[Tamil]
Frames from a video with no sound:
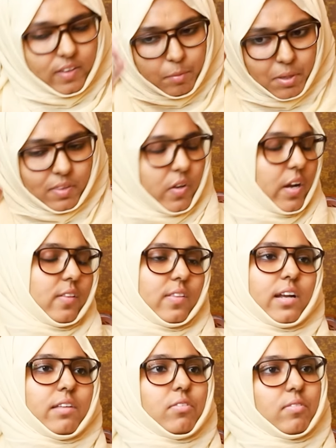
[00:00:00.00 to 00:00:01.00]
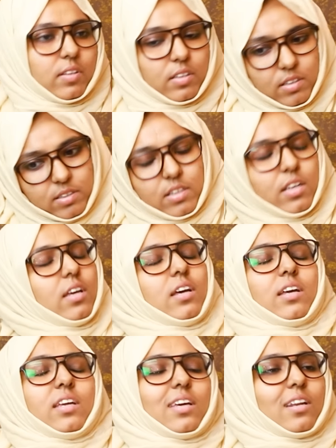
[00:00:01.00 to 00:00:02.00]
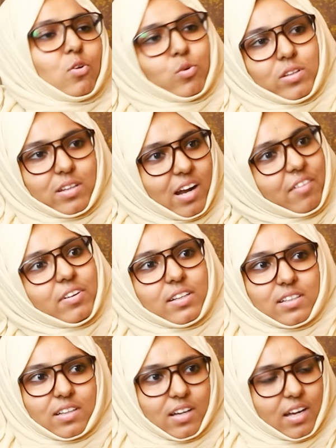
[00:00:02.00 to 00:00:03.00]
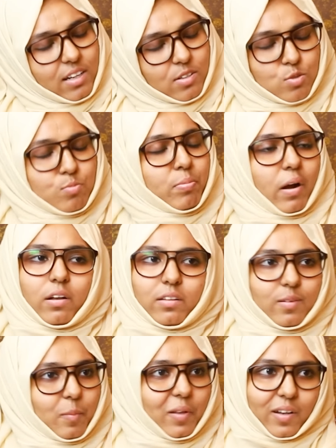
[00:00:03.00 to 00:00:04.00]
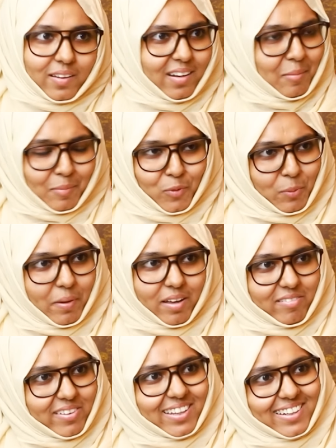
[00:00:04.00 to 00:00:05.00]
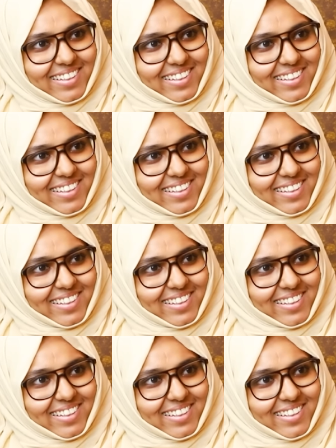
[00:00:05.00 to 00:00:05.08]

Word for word: அதே மாதிரியான தெளிவு வந்து இங்கே இருக்கக்கூடிய திராவிட அரசும் பண்ணுது அப்படிங்கிறது தான் நம்மளோட பார்வையாக